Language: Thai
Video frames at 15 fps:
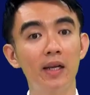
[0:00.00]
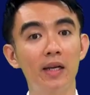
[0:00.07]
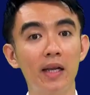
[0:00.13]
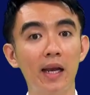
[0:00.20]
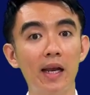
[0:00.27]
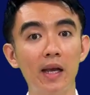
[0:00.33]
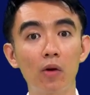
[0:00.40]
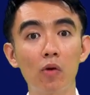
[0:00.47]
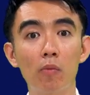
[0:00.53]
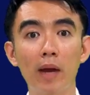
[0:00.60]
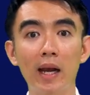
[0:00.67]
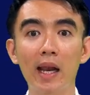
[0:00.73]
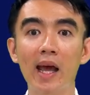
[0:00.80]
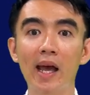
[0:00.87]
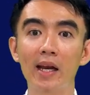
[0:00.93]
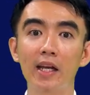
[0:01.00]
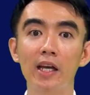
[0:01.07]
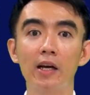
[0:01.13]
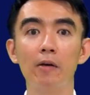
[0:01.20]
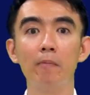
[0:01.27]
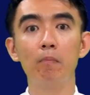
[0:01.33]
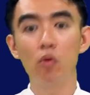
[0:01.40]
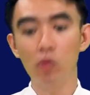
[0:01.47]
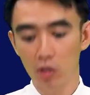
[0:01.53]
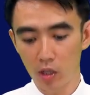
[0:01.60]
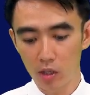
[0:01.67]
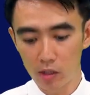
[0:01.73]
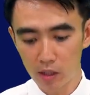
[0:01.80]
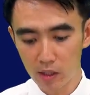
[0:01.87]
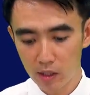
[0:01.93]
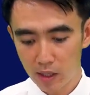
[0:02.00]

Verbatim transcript: ในเลขโรมันแรกเนี่ยพูดถึง